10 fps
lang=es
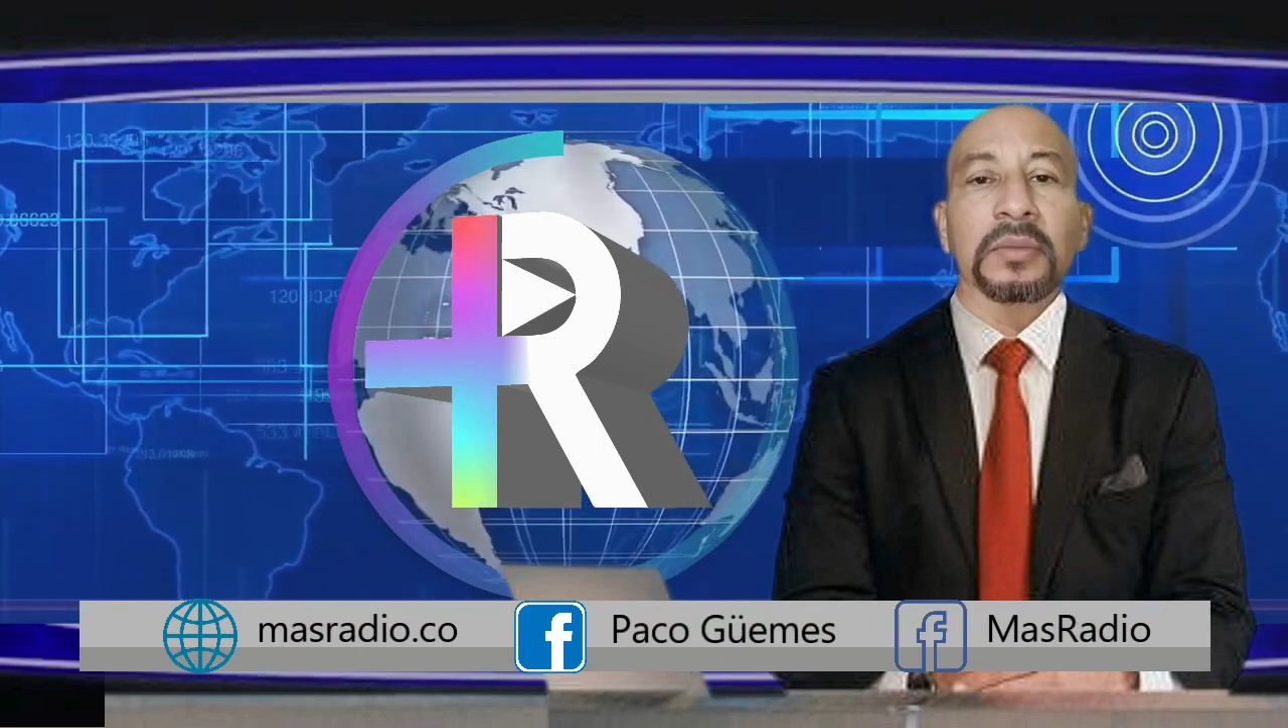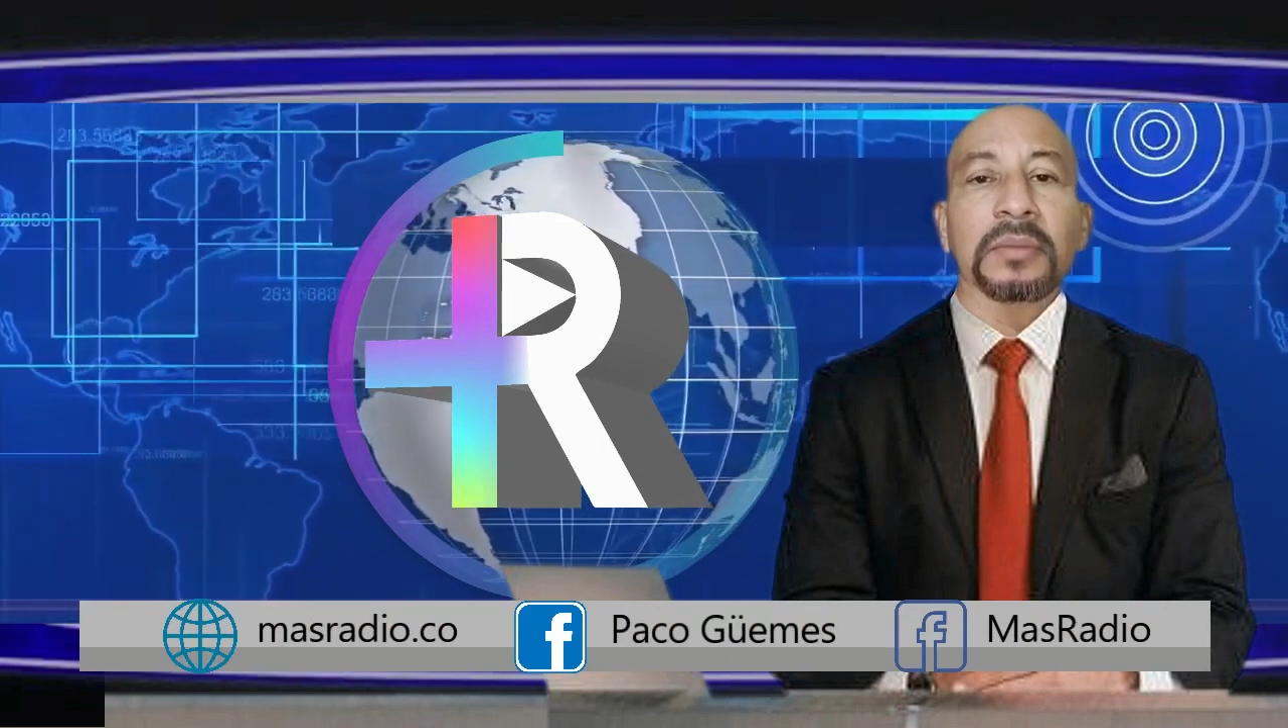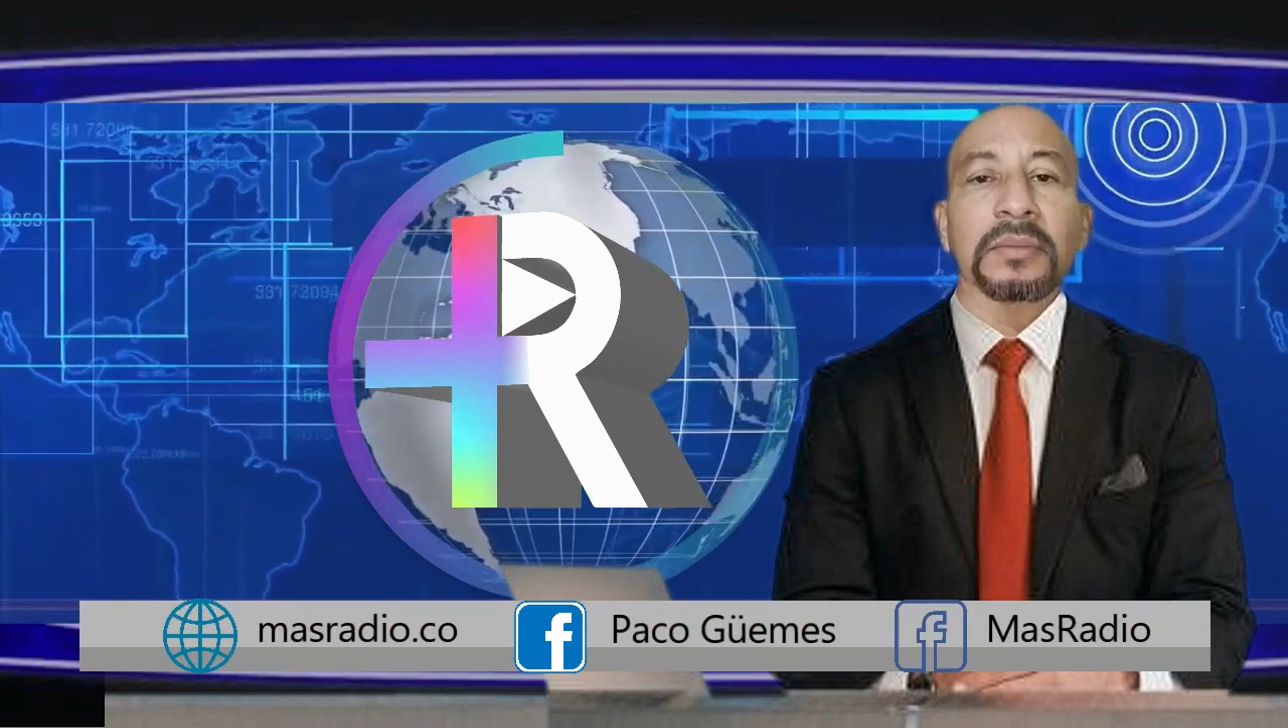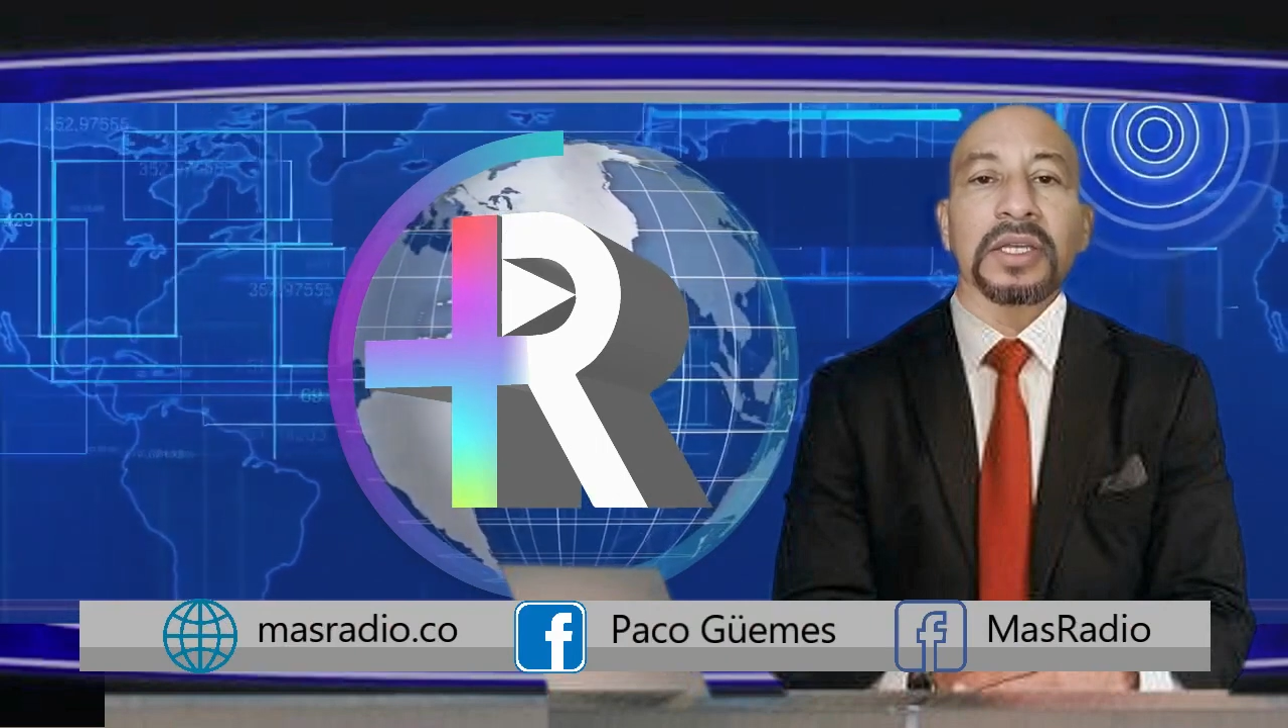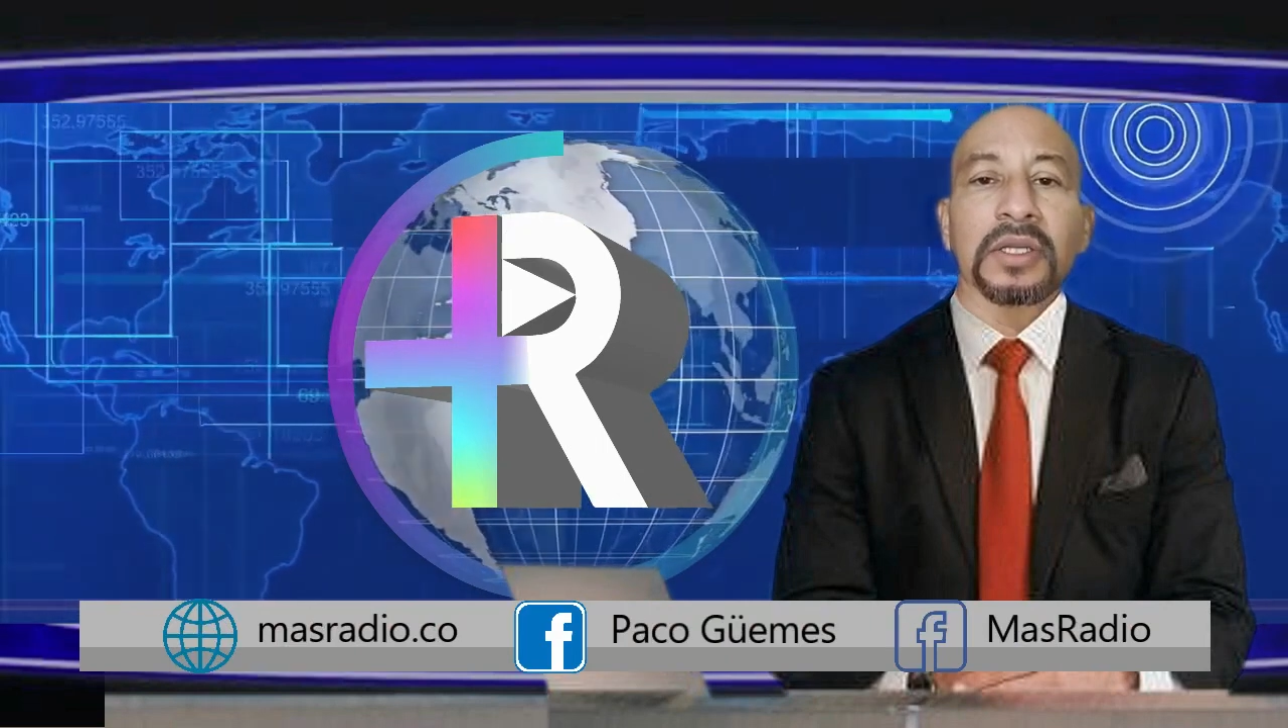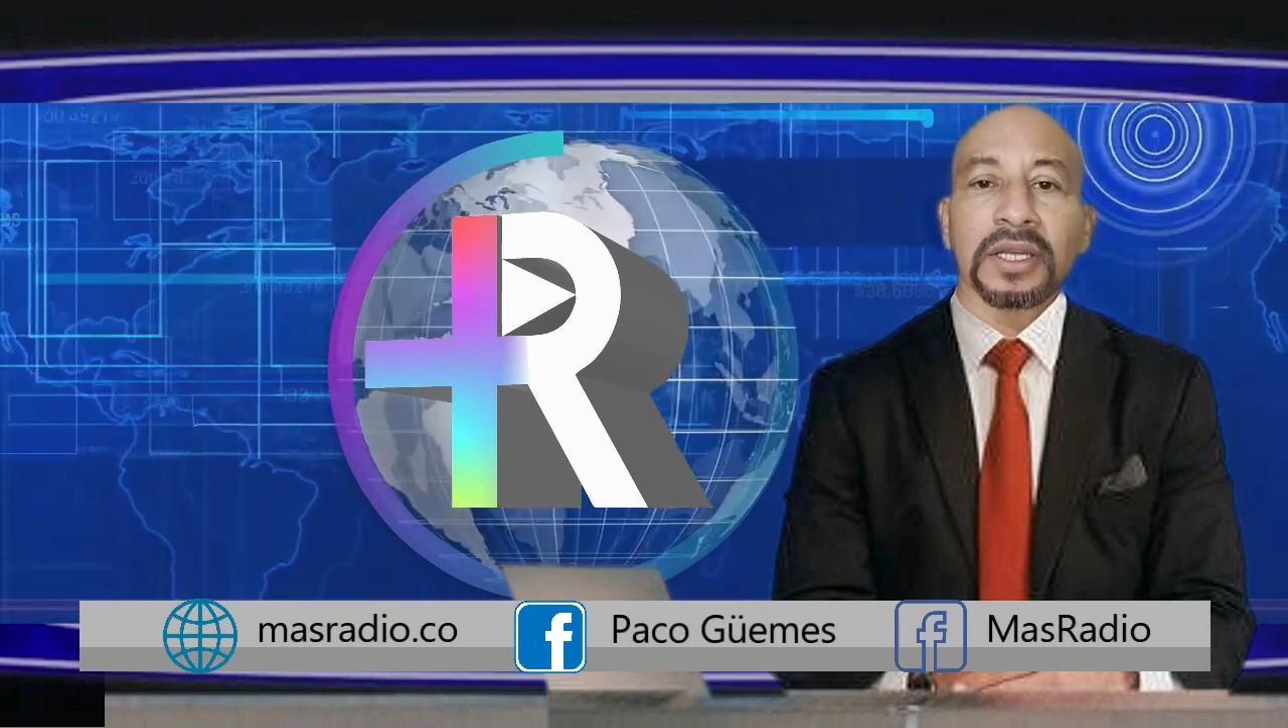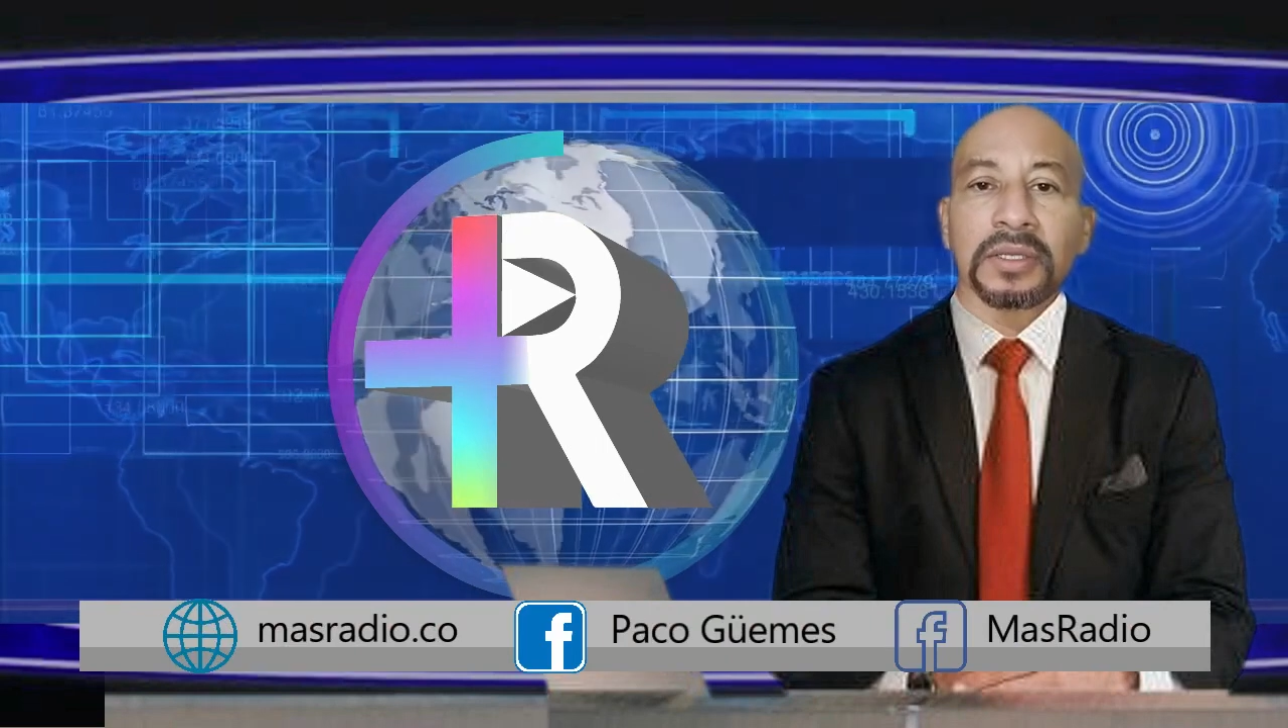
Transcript: como Más